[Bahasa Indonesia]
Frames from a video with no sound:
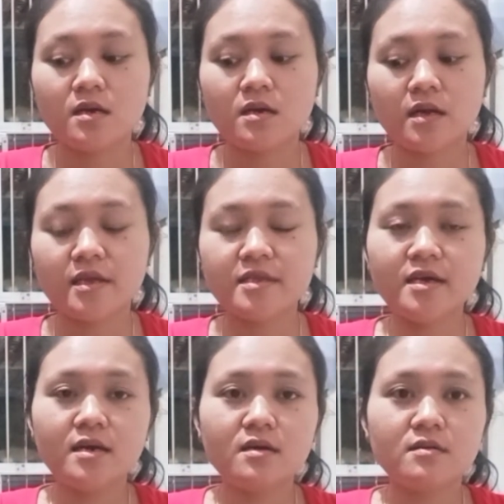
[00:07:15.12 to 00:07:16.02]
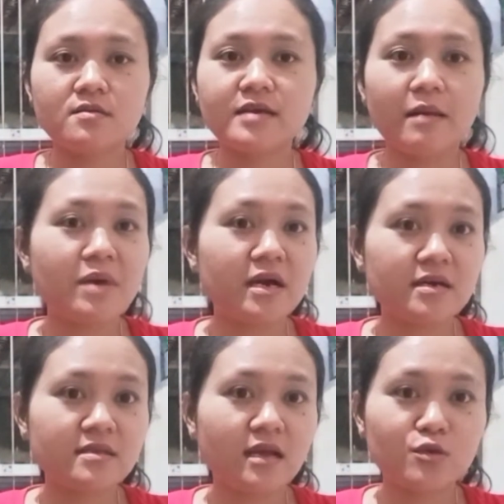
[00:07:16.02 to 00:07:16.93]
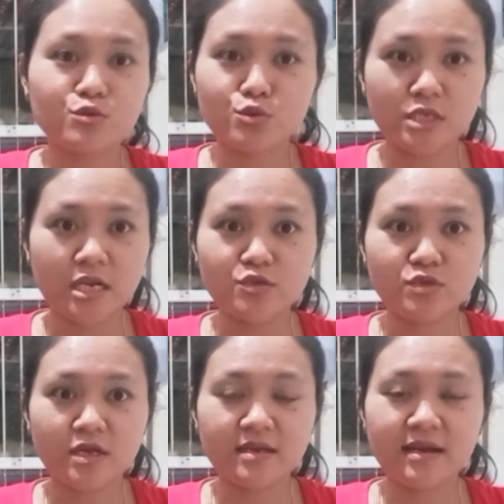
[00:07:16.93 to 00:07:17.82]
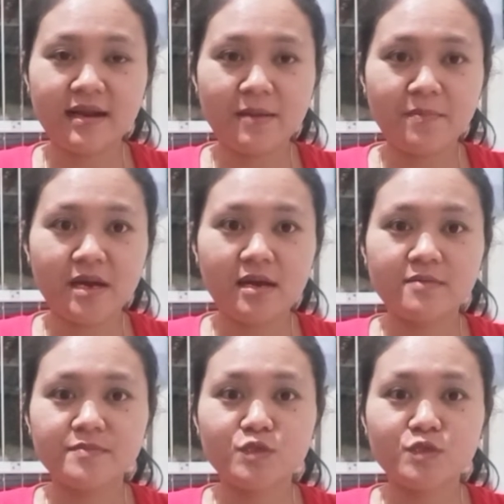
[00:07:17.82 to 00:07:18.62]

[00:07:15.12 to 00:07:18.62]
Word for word: kayaknya nggak banget kalau untuk dilanjutkan karena apa